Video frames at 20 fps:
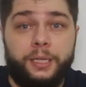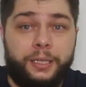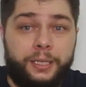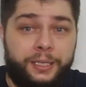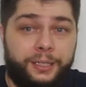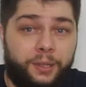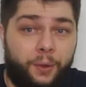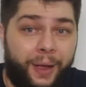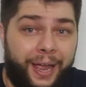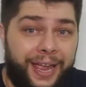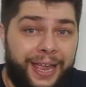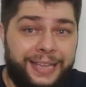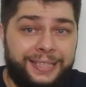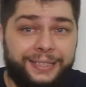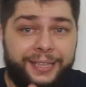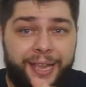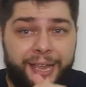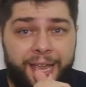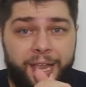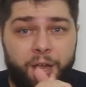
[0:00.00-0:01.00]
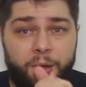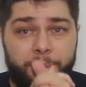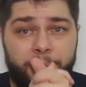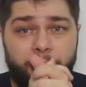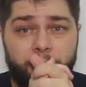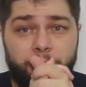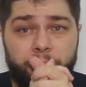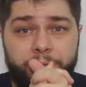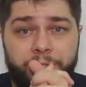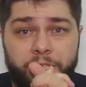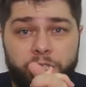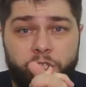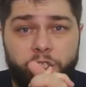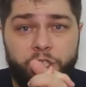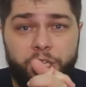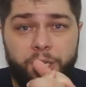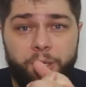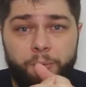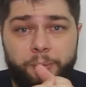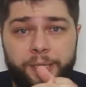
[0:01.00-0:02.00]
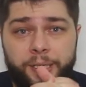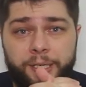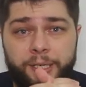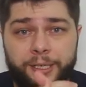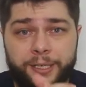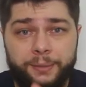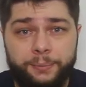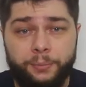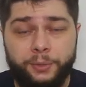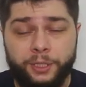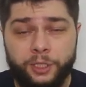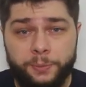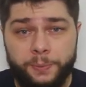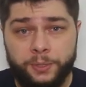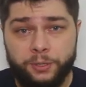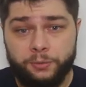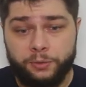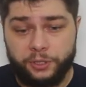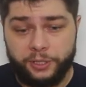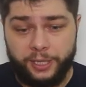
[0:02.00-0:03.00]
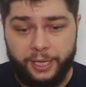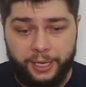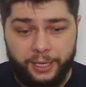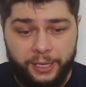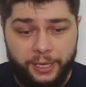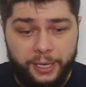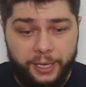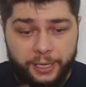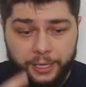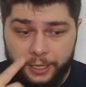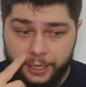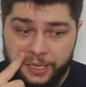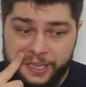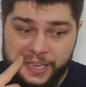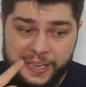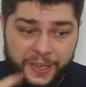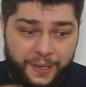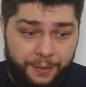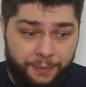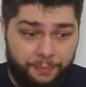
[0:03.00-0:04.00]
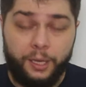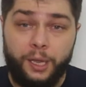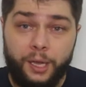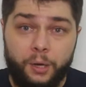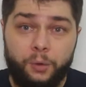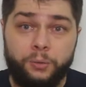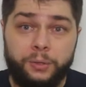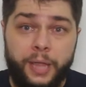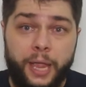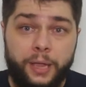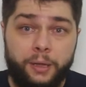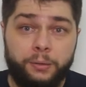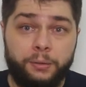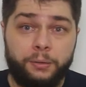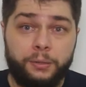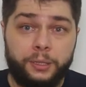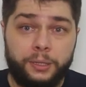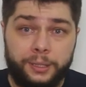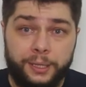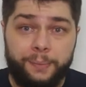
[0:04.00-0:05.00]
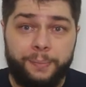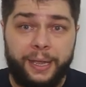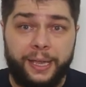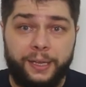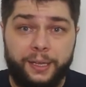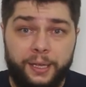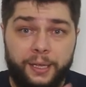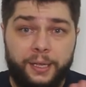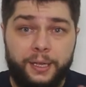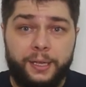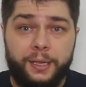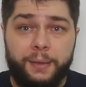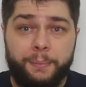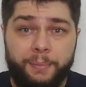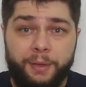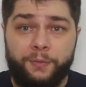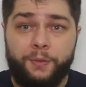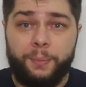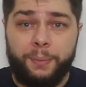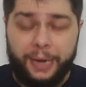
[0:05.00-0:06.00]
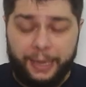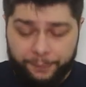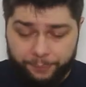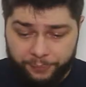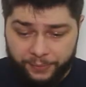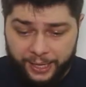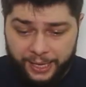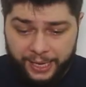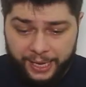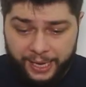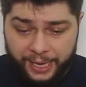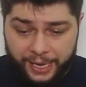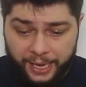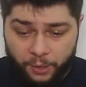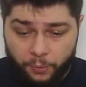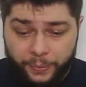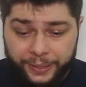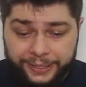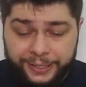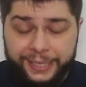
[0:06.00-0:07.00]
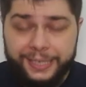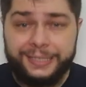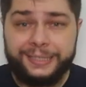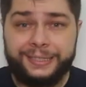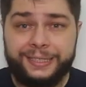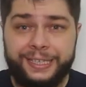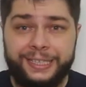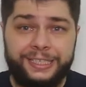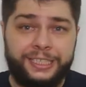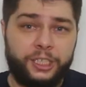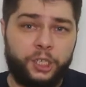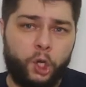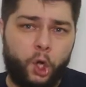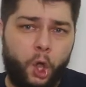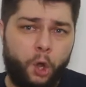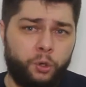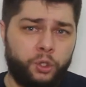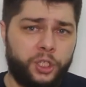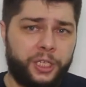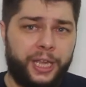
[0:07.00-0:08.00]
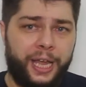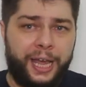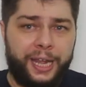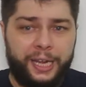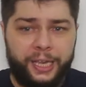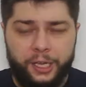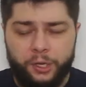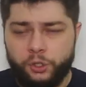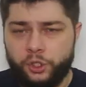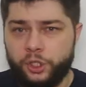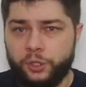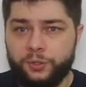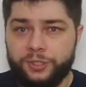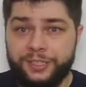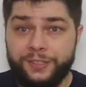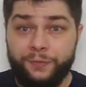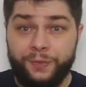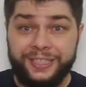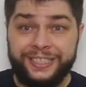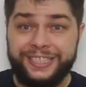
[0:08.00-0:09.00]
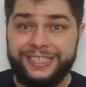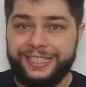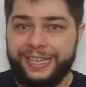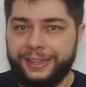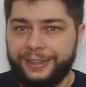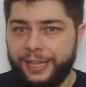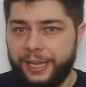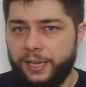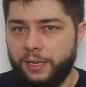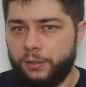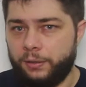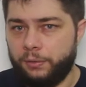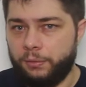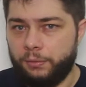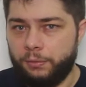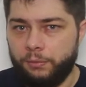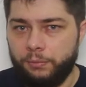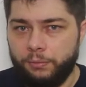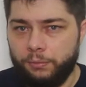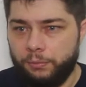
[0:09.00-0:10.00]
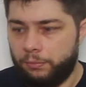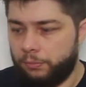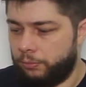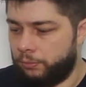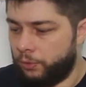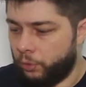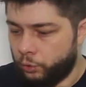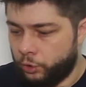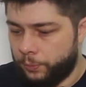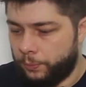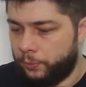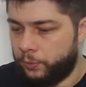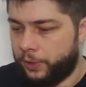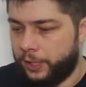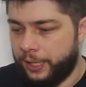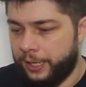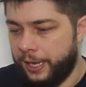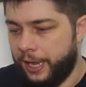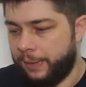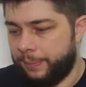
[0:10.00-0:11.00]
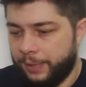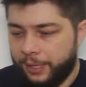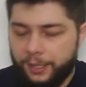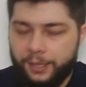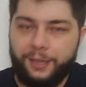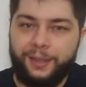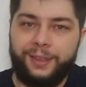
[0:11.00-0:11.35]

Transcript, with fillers: Então, essa é uma dúvida genuína que muitas pessoas têm e eu tenho também. Mas vamos lá. É, o interessante, logo de cara, eu digo: se você já tem um notebook gamer,